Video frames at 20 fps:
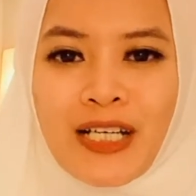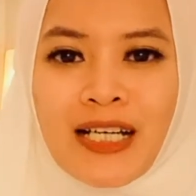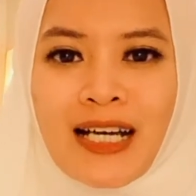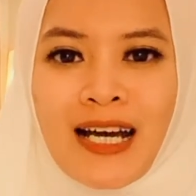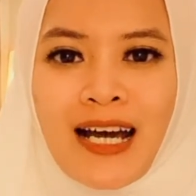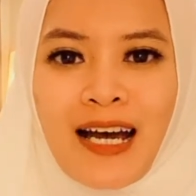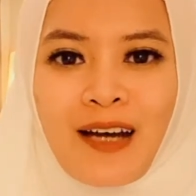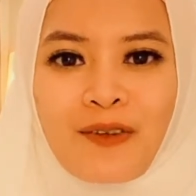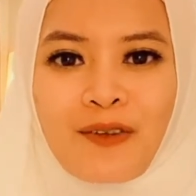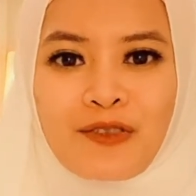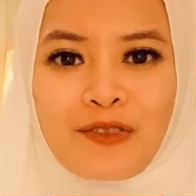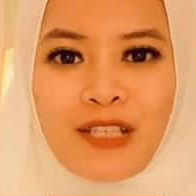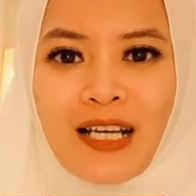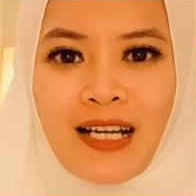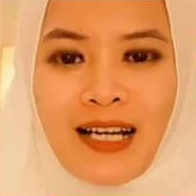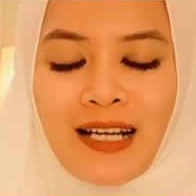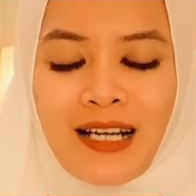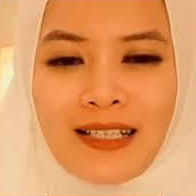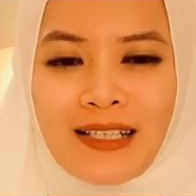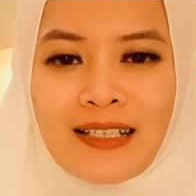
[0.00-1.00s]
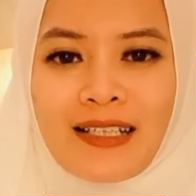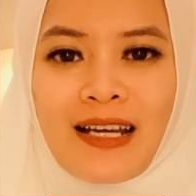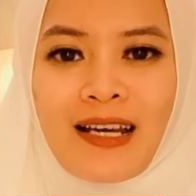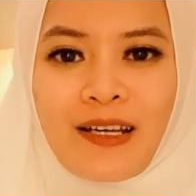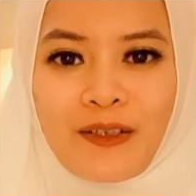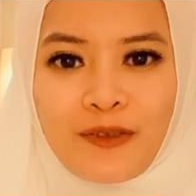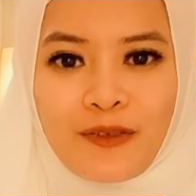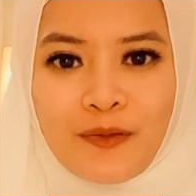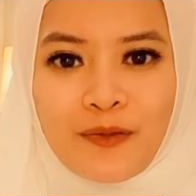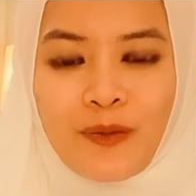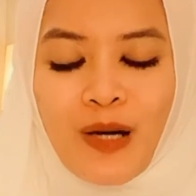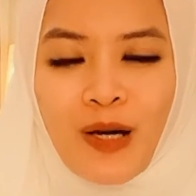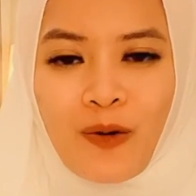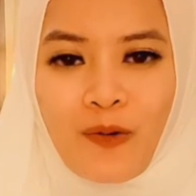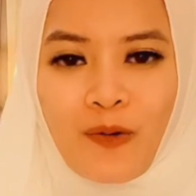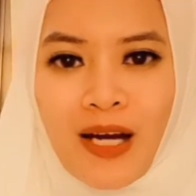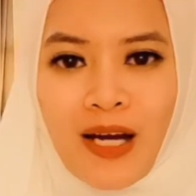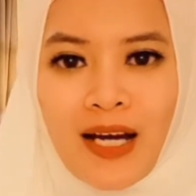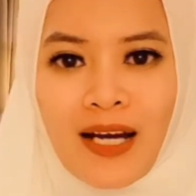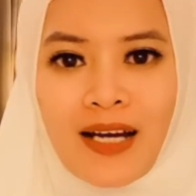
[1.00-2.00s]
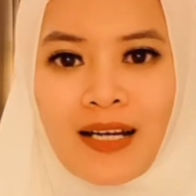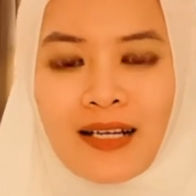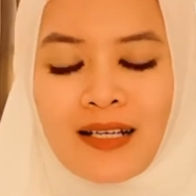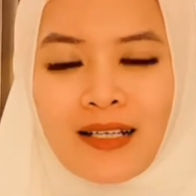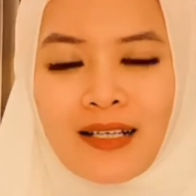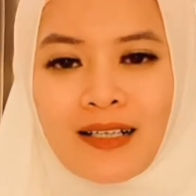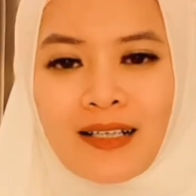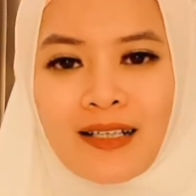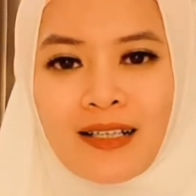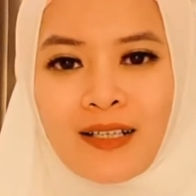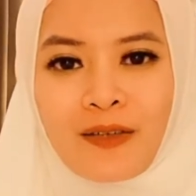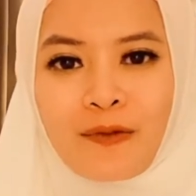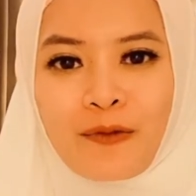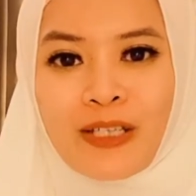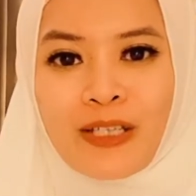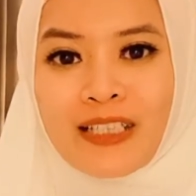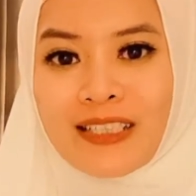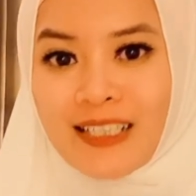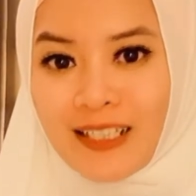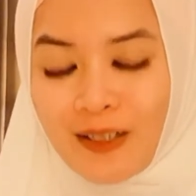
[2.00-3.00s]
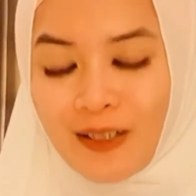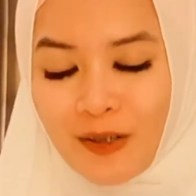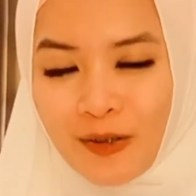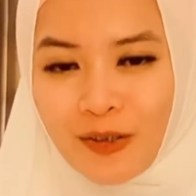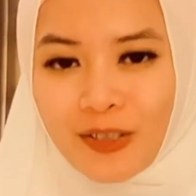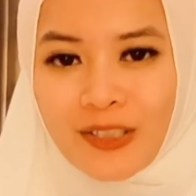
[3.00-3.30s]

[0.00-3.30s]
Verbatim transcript: aku saranin harus bawa uh, winter coat